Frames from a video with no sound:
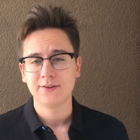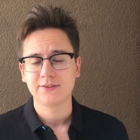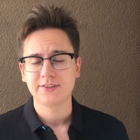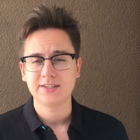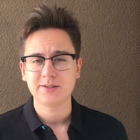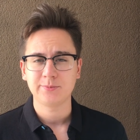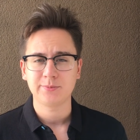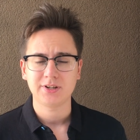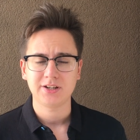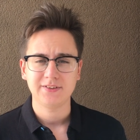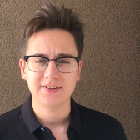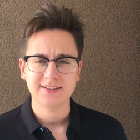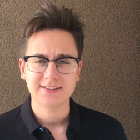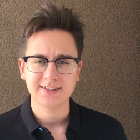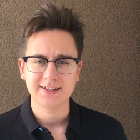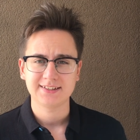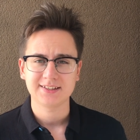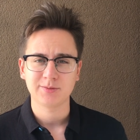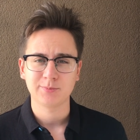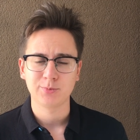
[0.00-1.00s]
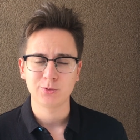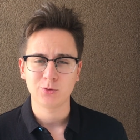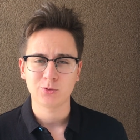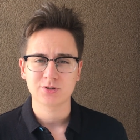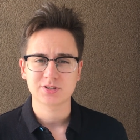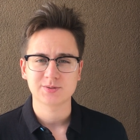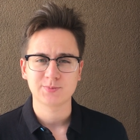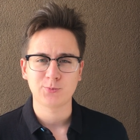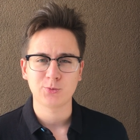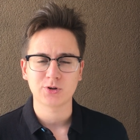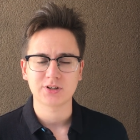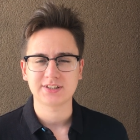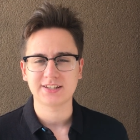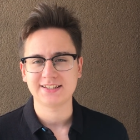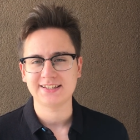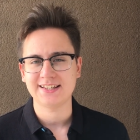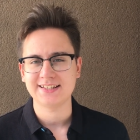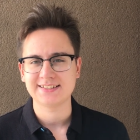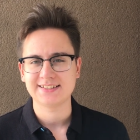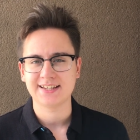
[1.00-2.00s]
Всем привет! Это блог спорта
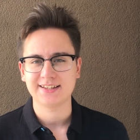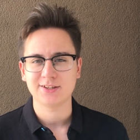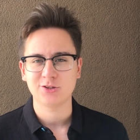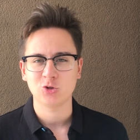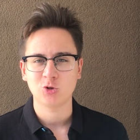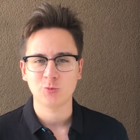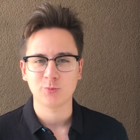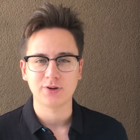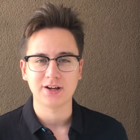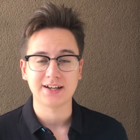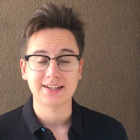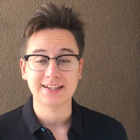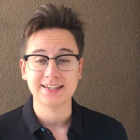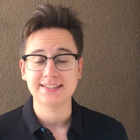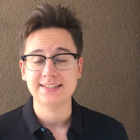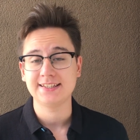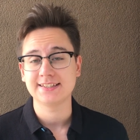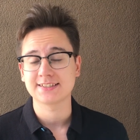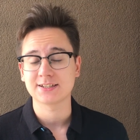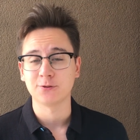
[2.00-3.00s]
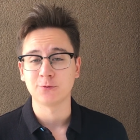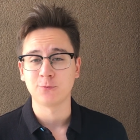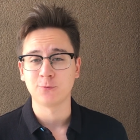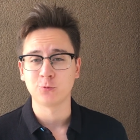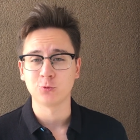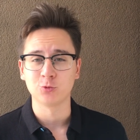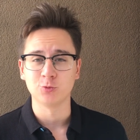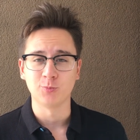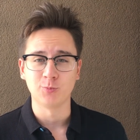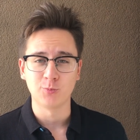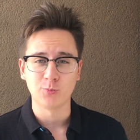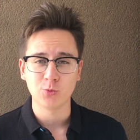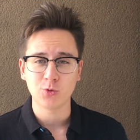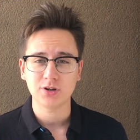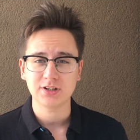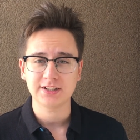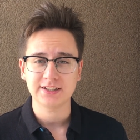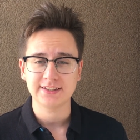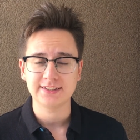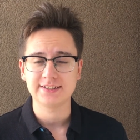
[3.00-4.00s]
день за днем о российском
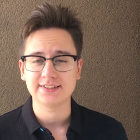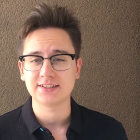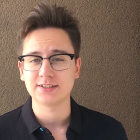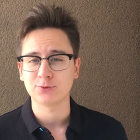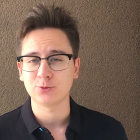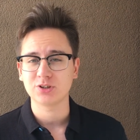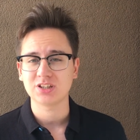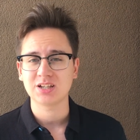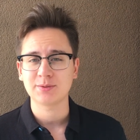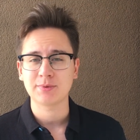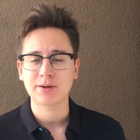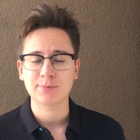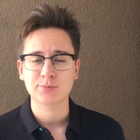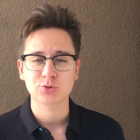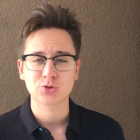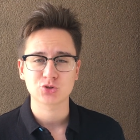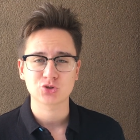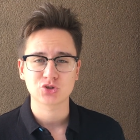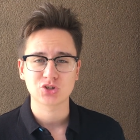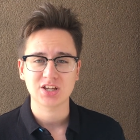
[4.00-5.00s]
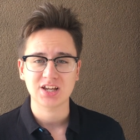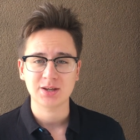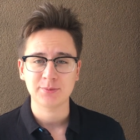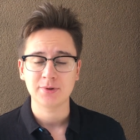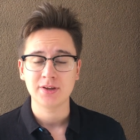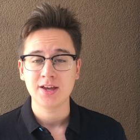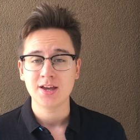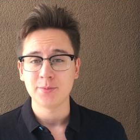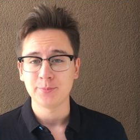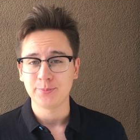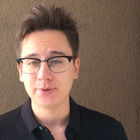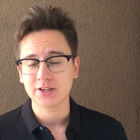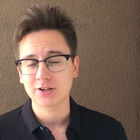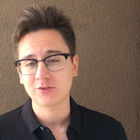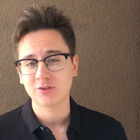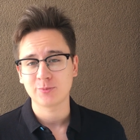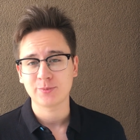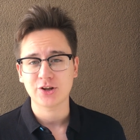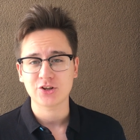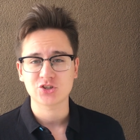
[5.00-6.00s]
футболе. И сегодня мы обсуждаем
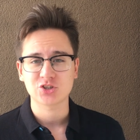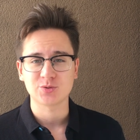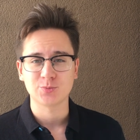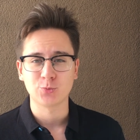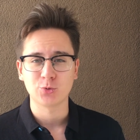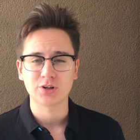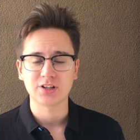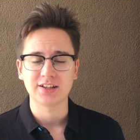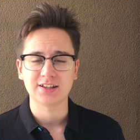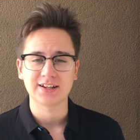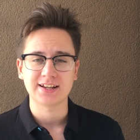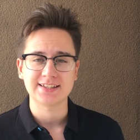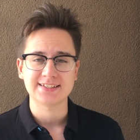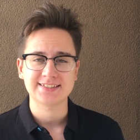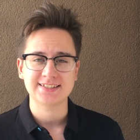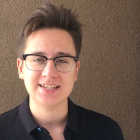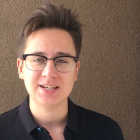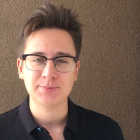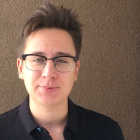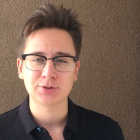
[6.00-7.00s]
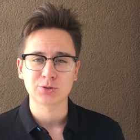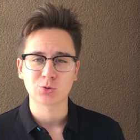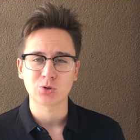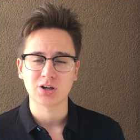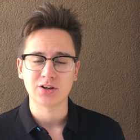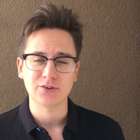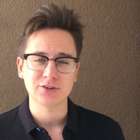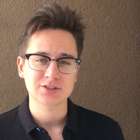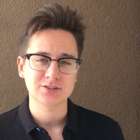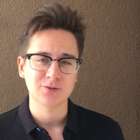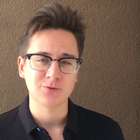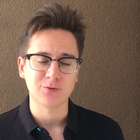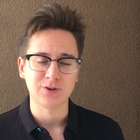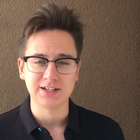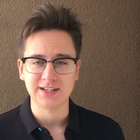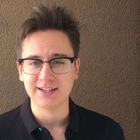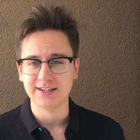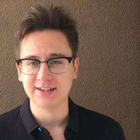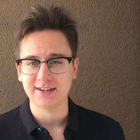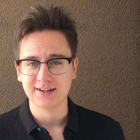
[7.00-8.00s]
первый матч сборной России под руководством
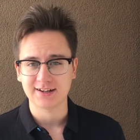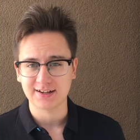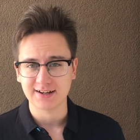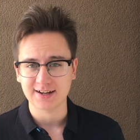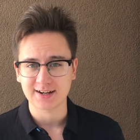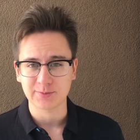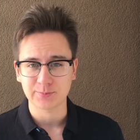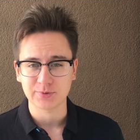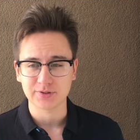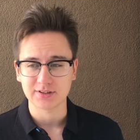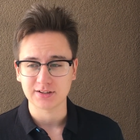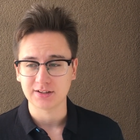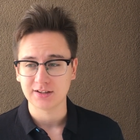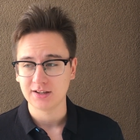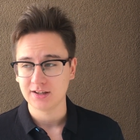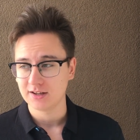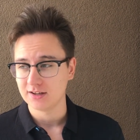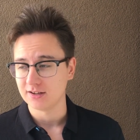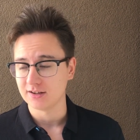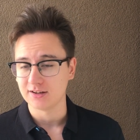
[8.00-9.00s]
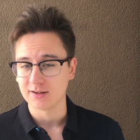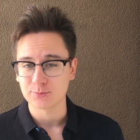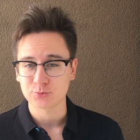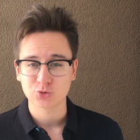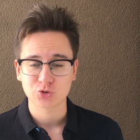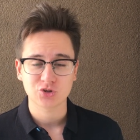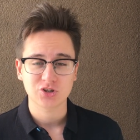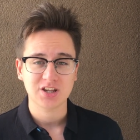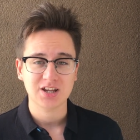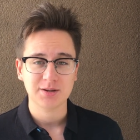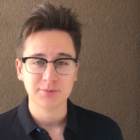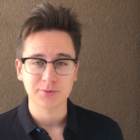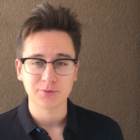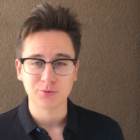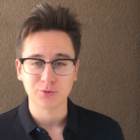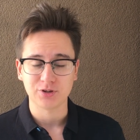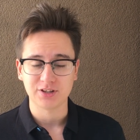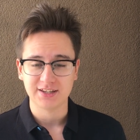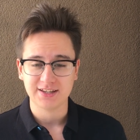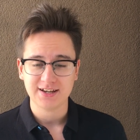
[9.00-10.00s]
Валерия Карпина. А, обсуждаем
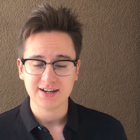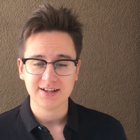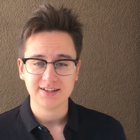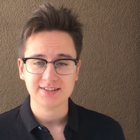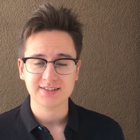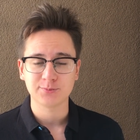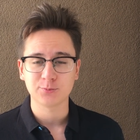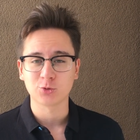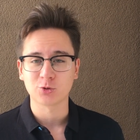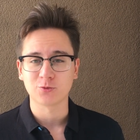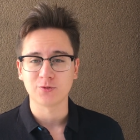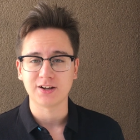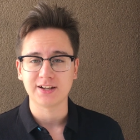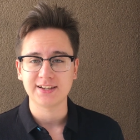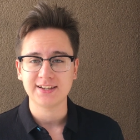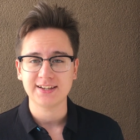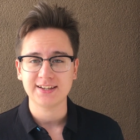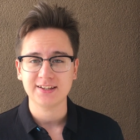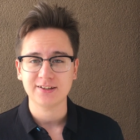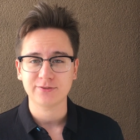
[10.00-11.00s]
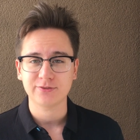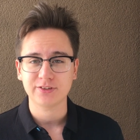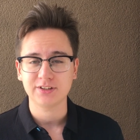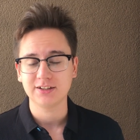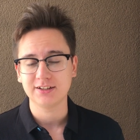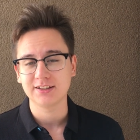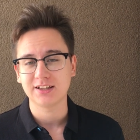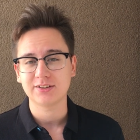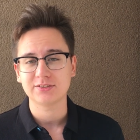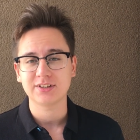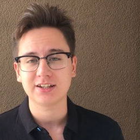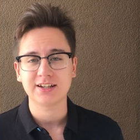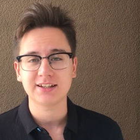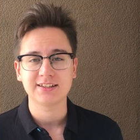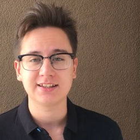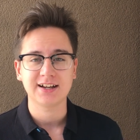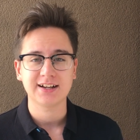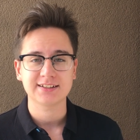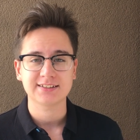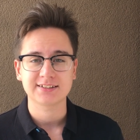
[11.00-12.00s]
его я, Тимур Валеев и главный
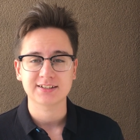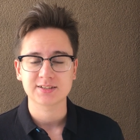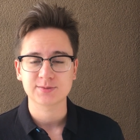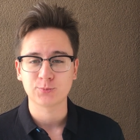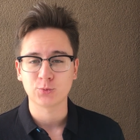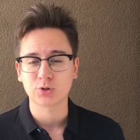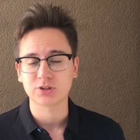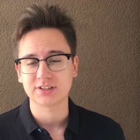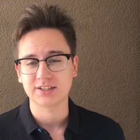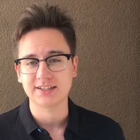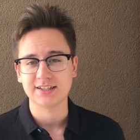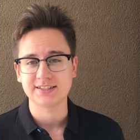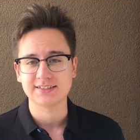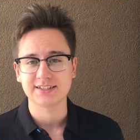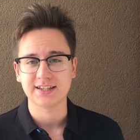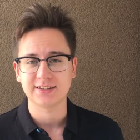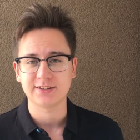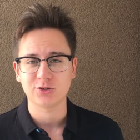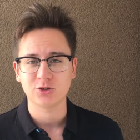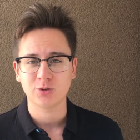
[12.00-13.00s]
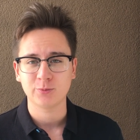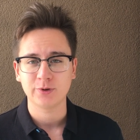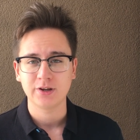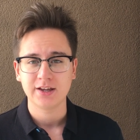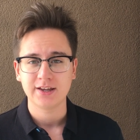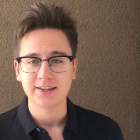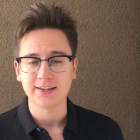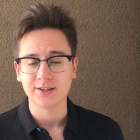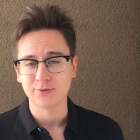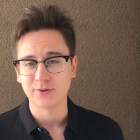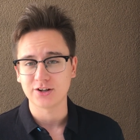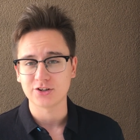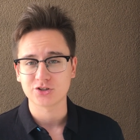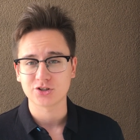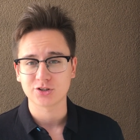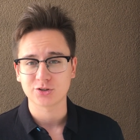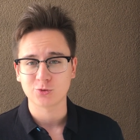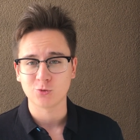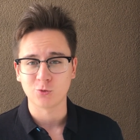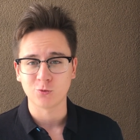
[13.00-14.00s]
редактор спорта день за днем Иван
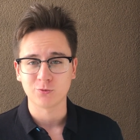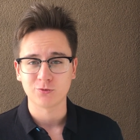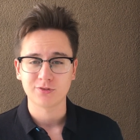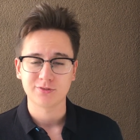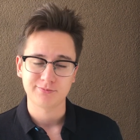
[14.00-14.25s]
Житков.